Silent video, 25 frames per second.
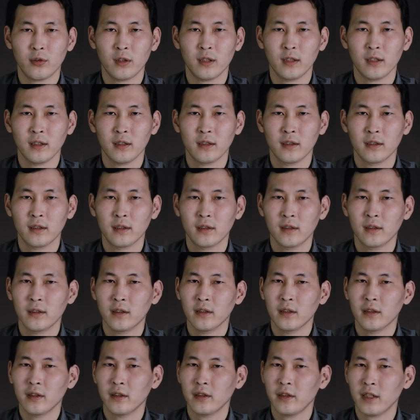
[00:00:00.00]
Будда.
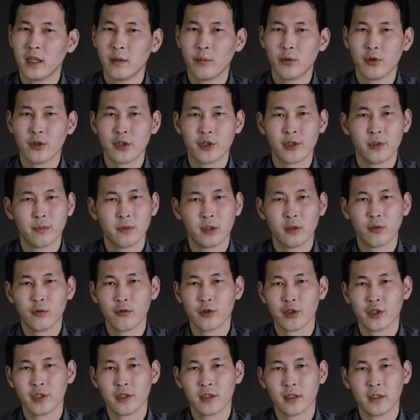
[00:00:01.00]
«Я больше не
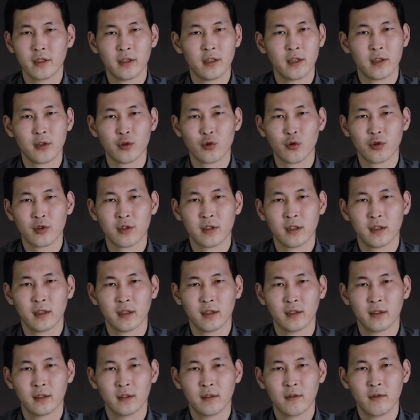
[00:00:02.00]
могу жить
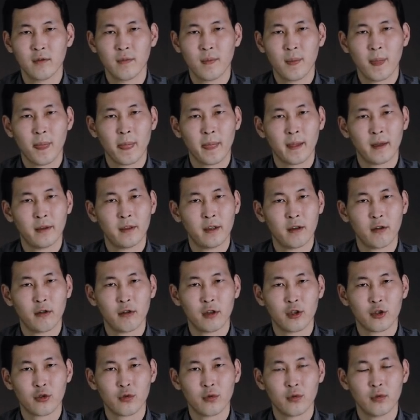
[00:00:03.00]
неосознанно. Я
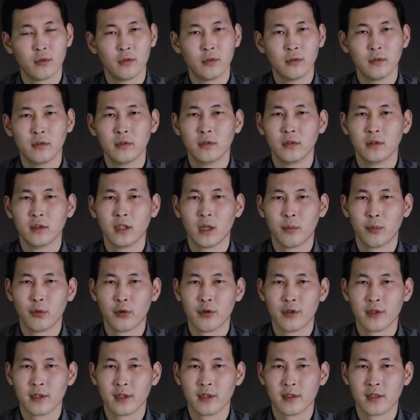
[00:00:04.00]
ухожу на
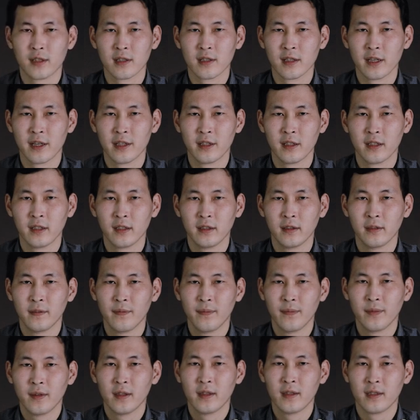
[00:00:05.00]
поиски сознания.
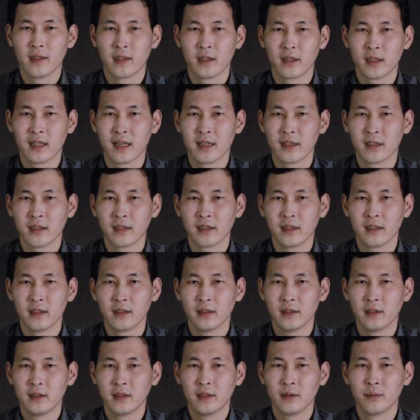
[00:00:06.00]

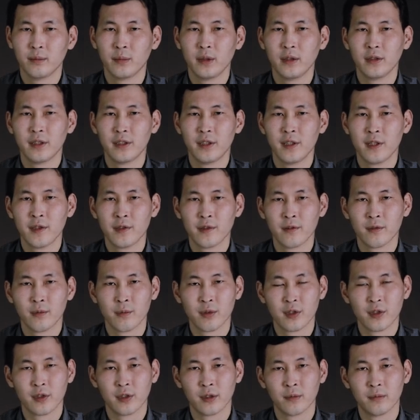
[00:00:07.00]
Сиддхартха был
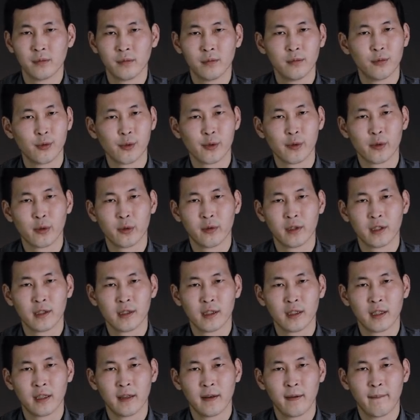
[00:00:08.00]
единственным сыном у своего
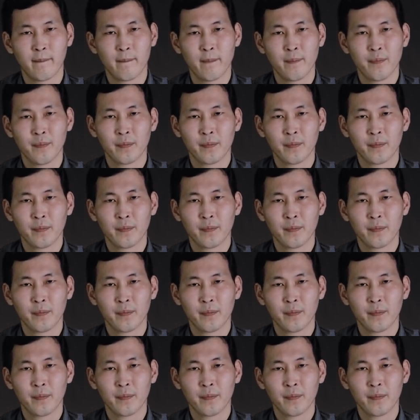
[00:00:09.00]
отца.